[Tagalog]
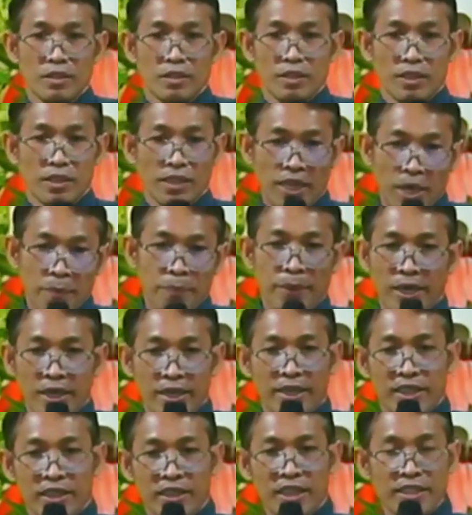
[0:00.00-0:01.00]
Kaya
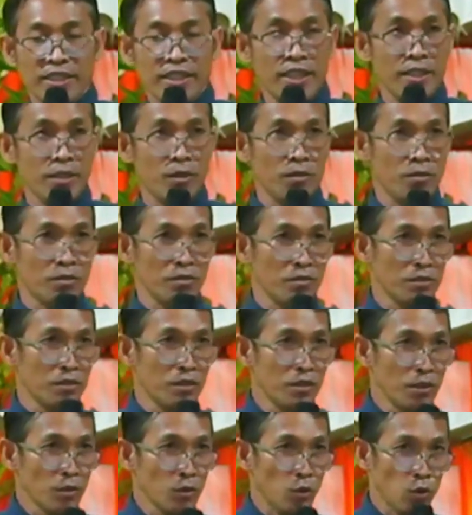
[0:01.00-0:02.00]
pinakita niya yung
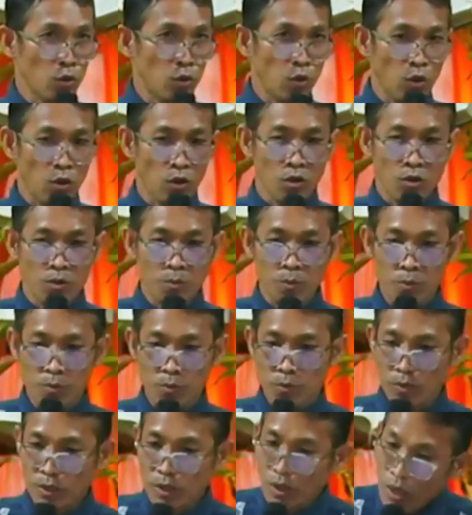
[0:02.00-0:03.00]
totoong
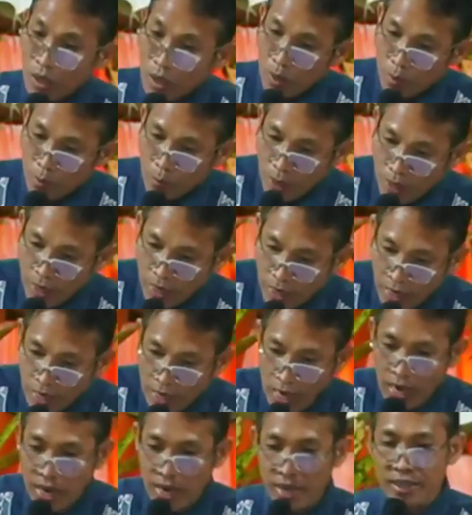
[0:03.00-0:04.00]

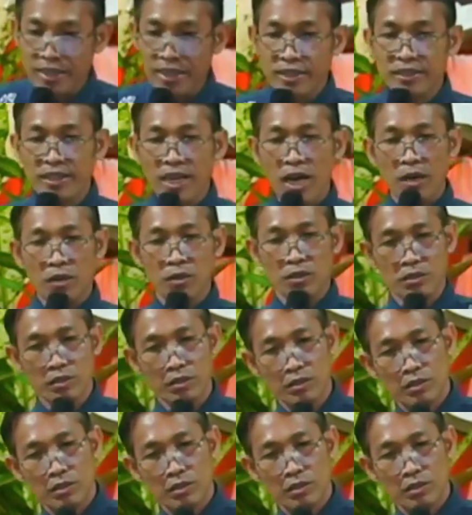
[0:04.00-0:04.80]
pangangailangan ng tao.